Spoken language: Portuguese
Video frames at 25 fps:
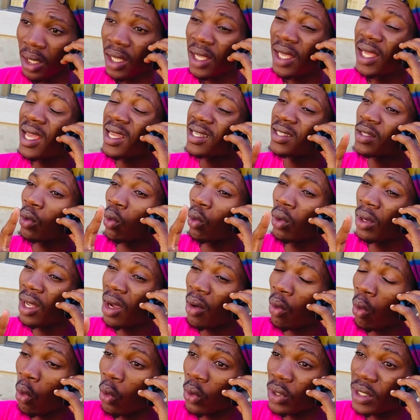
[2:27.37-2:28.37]
E a segunda
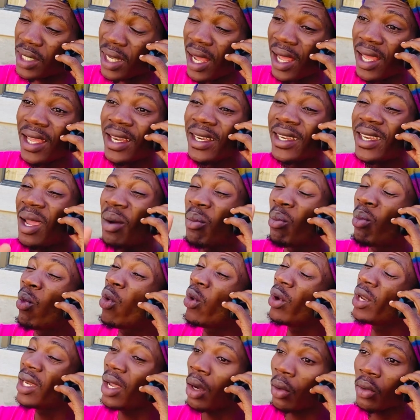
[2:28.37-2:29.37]
coisa, tem
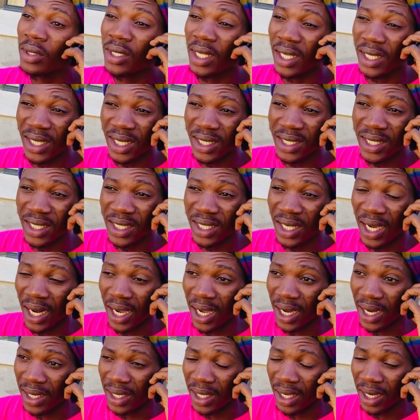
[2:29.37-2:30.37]
muita coisa que está a se
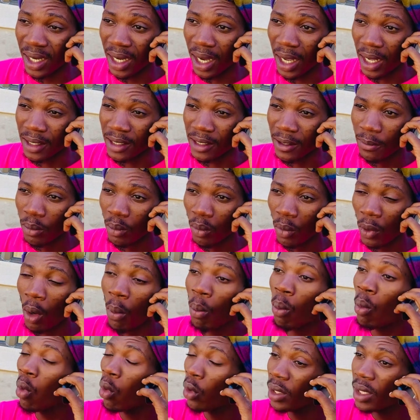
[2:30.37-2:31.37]
estragar aqui em casa
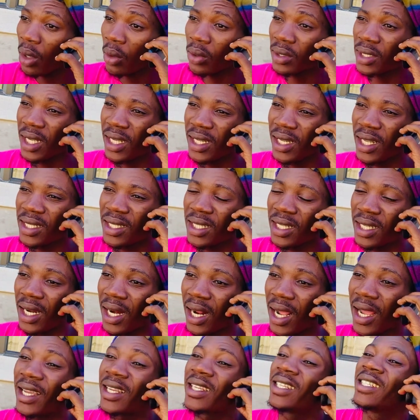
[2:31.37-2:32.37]
muita coisa que está se
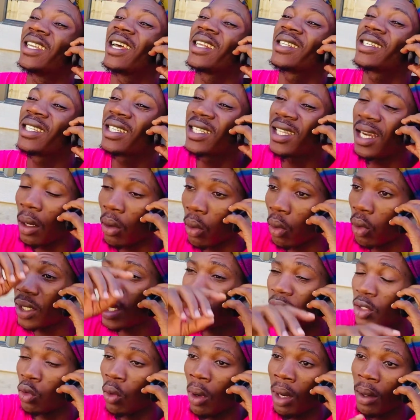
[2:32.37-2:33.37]
estragar, que já se estragou
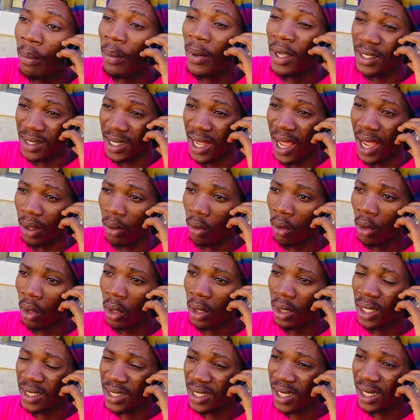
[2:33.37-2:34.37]
desde o ano passado.
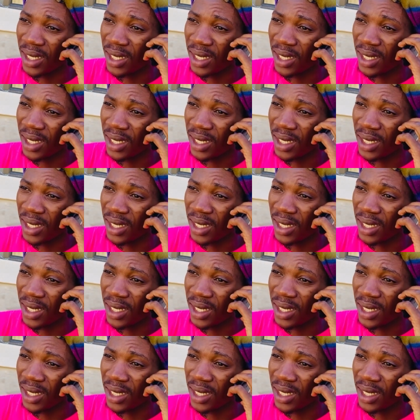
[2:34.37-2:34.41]
Estás a